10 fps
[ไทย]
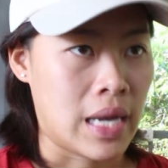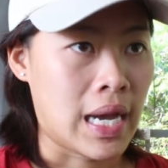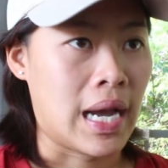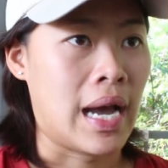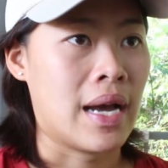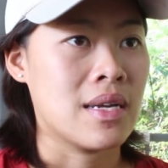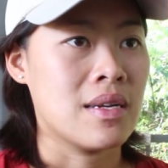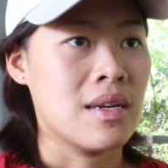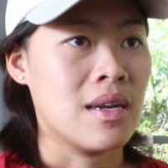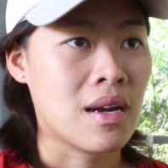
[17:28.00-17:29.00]
นะคะ
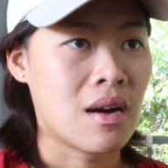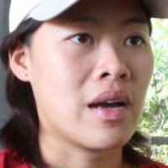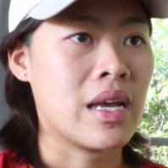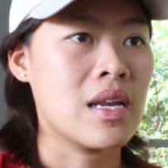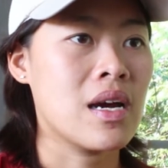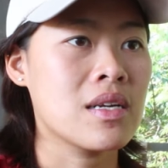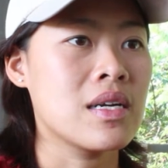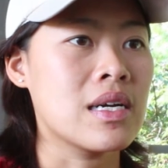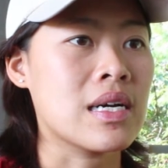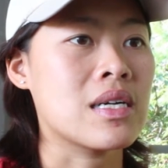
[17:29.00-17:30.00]
แล้วก็อีกเรื่อง
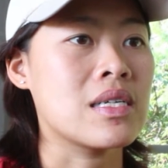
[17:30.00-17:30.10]
หนึ่ง